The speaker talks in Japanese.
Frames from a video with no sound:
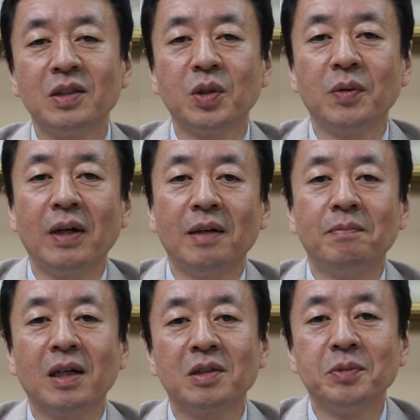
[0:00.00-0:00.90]
それは
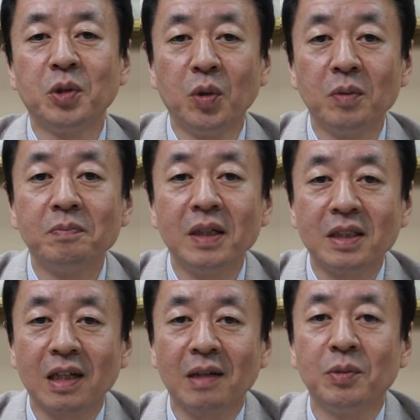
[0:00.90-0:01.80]
番組の
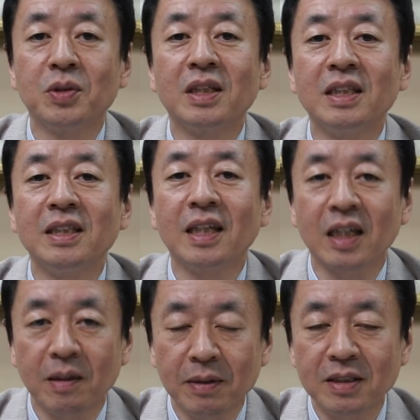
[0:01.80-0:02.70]
ホームページからもお聞きいた
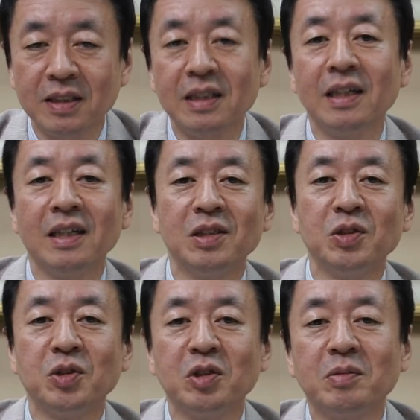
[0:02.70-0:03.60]
だけますし、
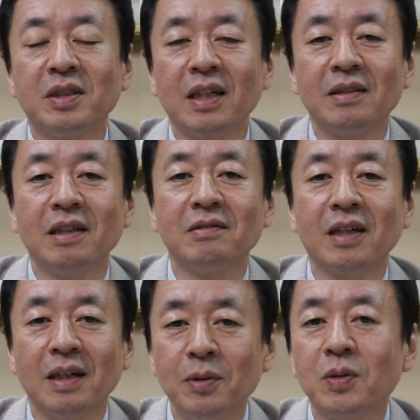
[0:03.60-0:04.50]
YouTube チャンネル
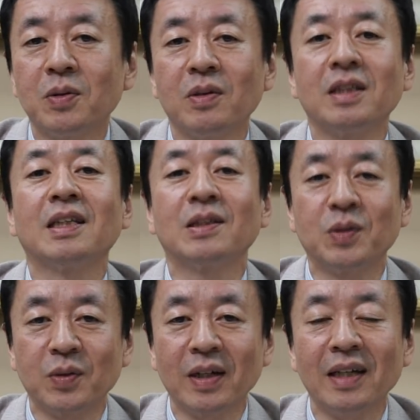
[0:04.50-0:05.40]
からもご覧いただく
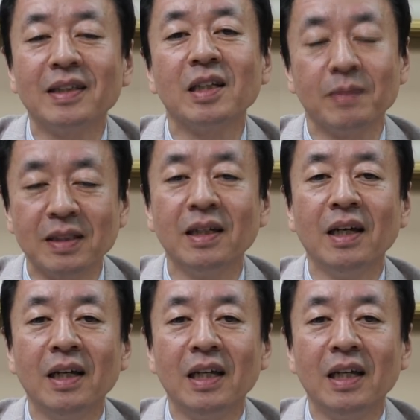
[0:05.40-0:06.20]
ことができます。